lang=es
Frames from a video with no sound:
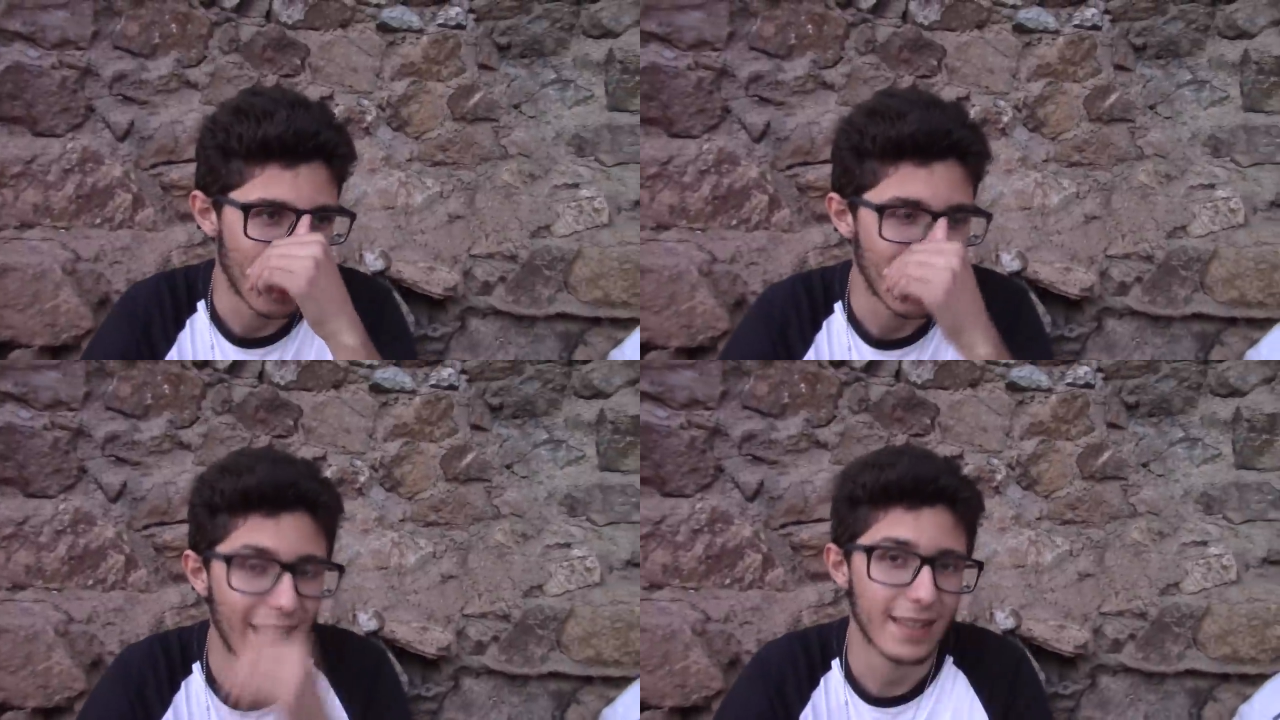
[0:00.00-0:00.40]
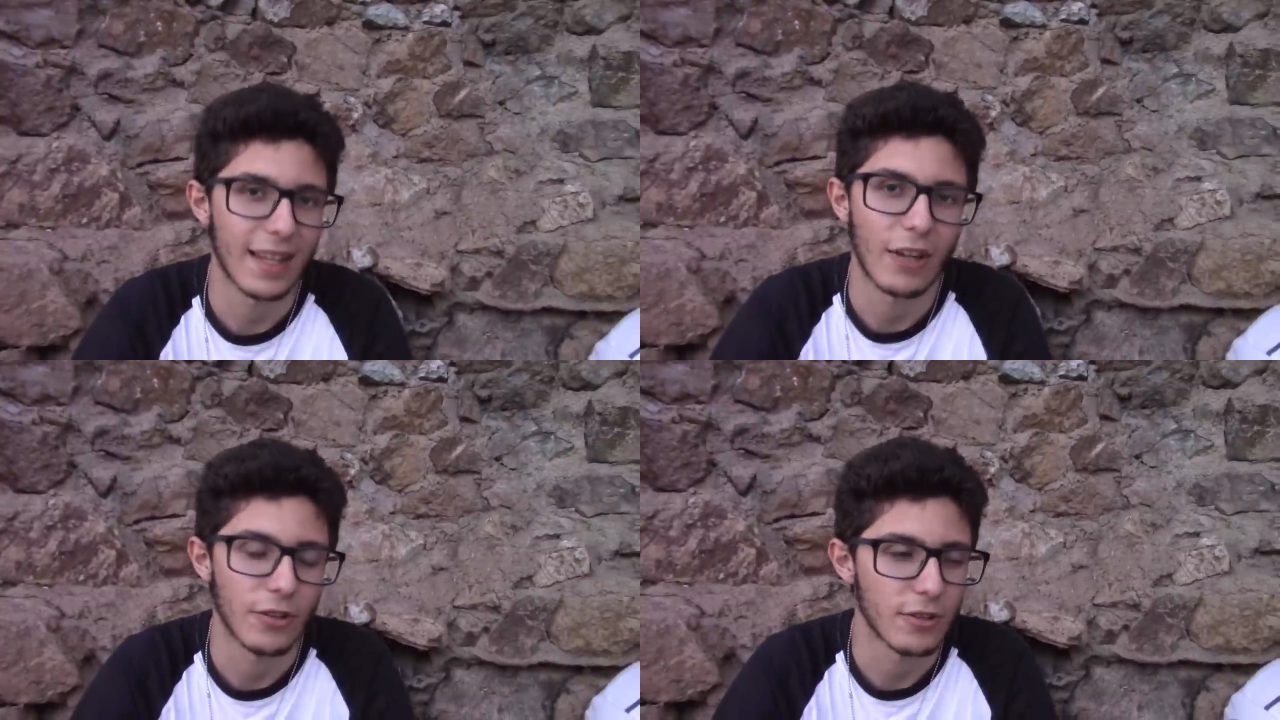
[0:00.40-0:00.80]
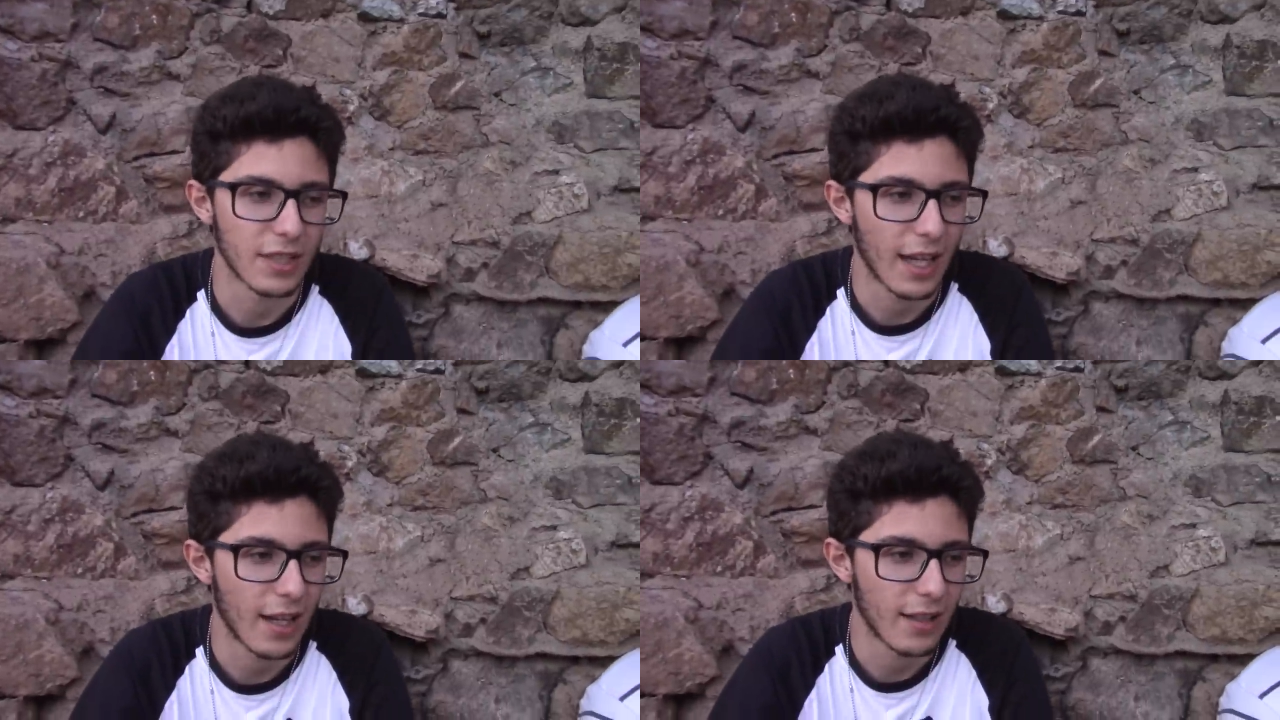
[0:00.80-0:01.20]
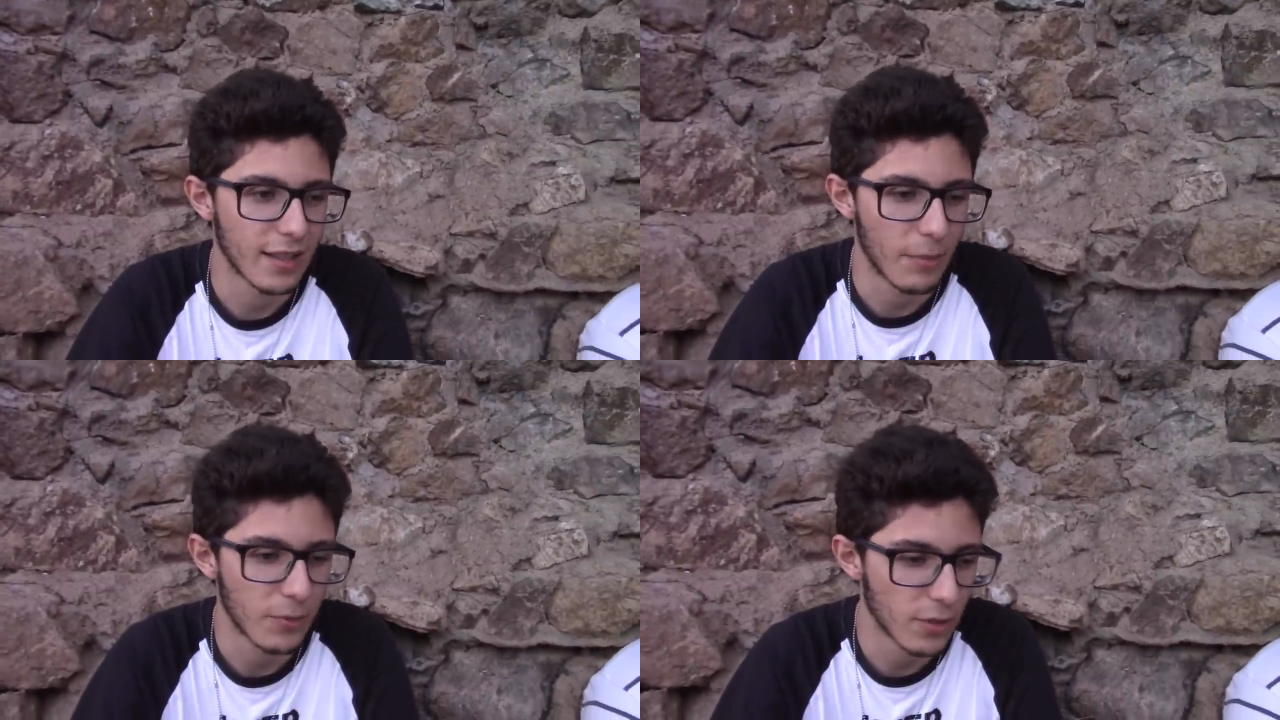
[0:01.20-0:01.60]
Ligártela o ya
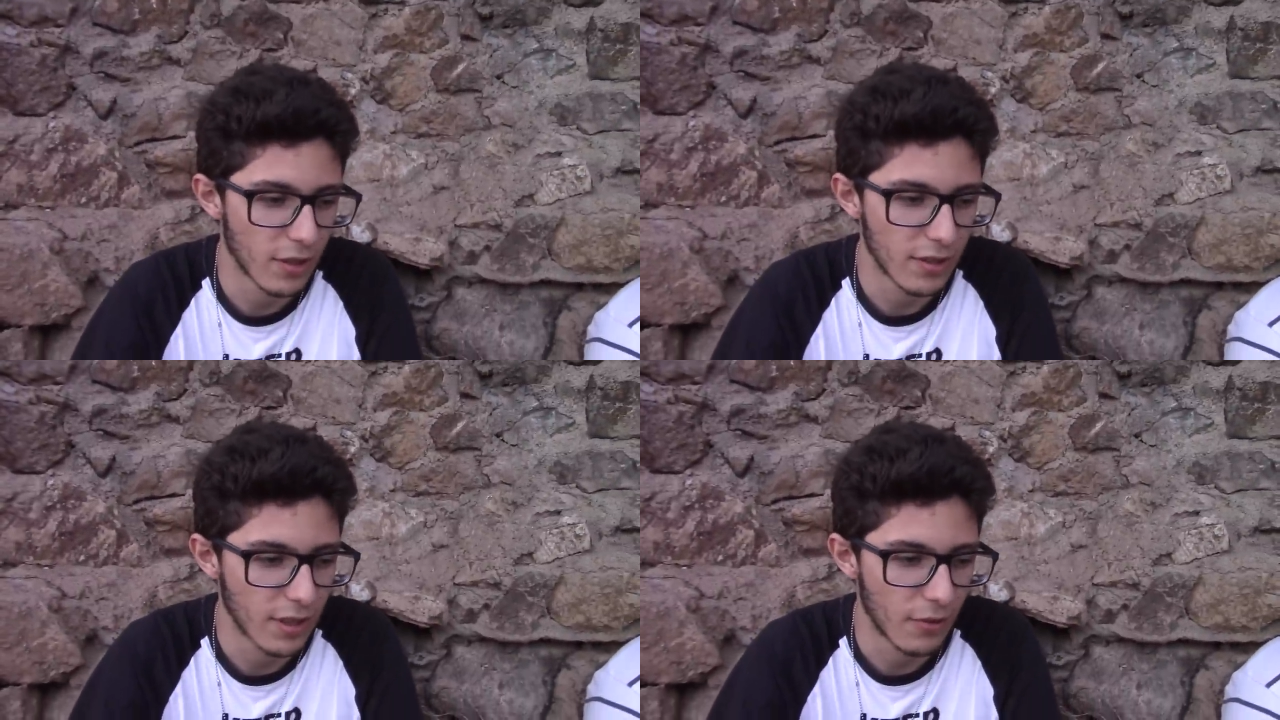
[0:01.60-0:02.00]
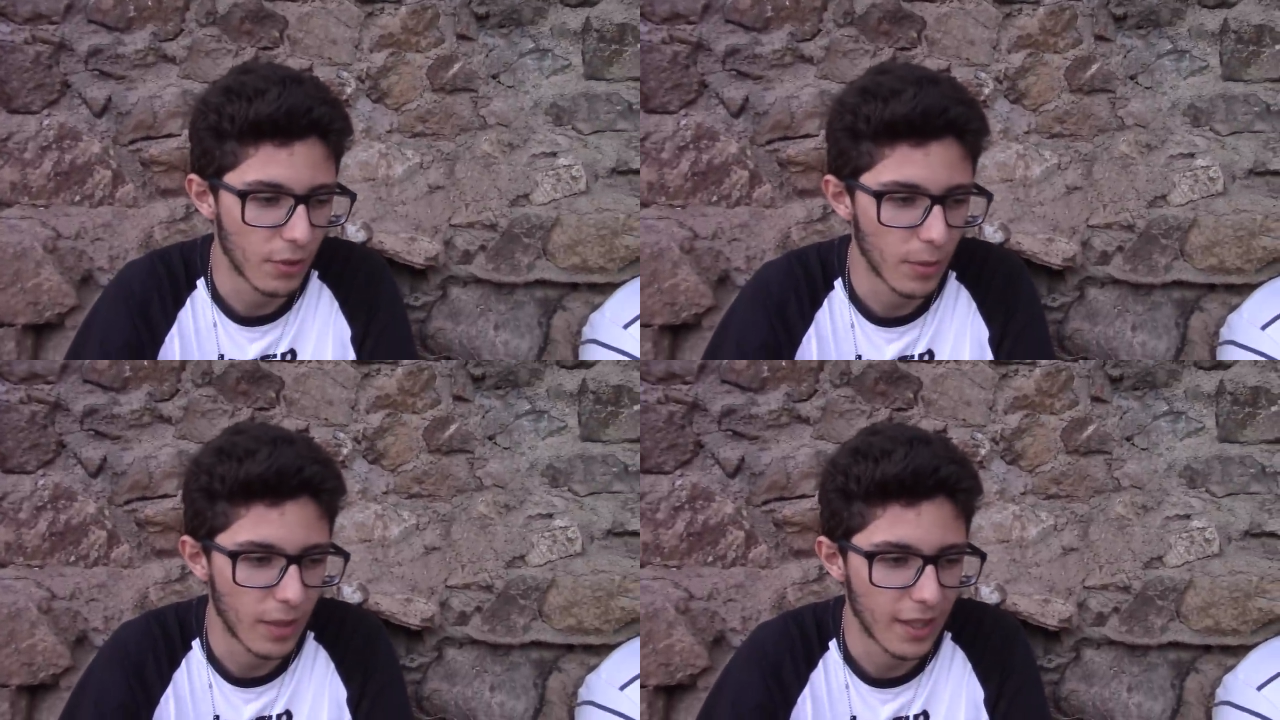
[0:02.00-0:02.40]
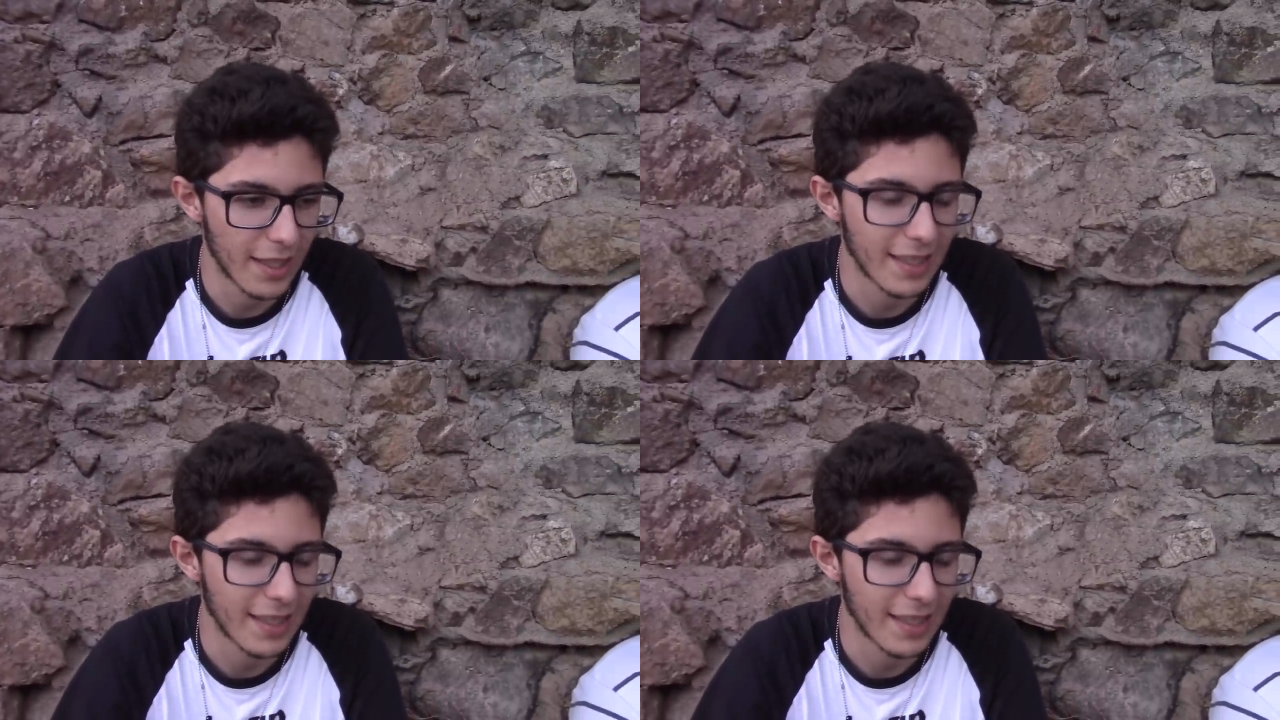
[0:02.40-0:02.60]
llamémoslo de otra forma,